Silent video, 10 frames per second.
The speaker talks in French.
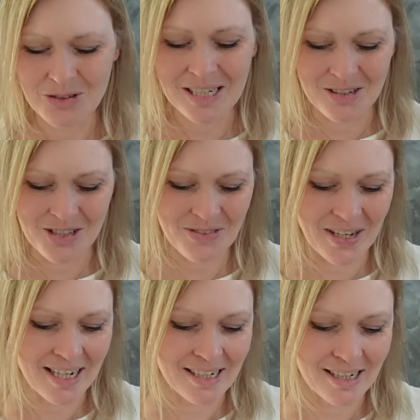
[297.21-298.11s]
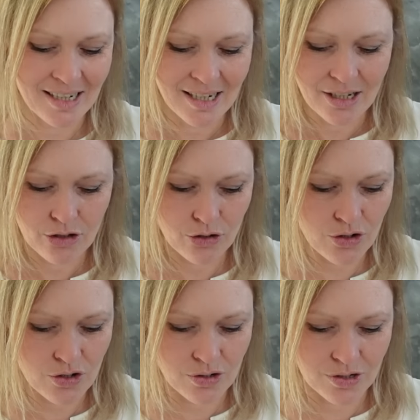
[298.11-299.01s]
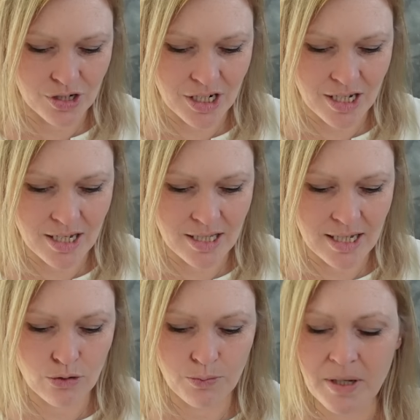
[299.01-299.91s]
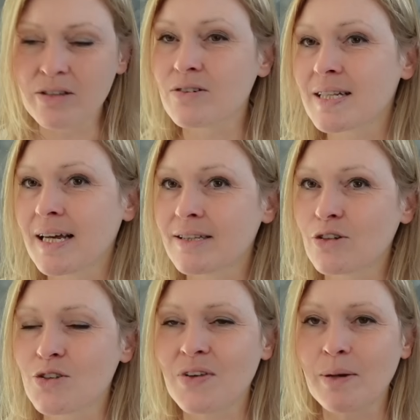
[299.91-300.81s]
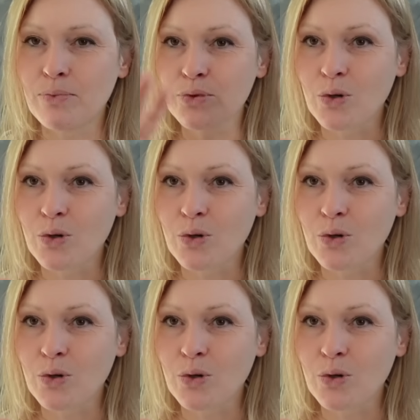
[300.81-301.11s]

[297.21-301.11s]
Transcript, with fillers: de transfert, que j'ai découpé dans un transfert plus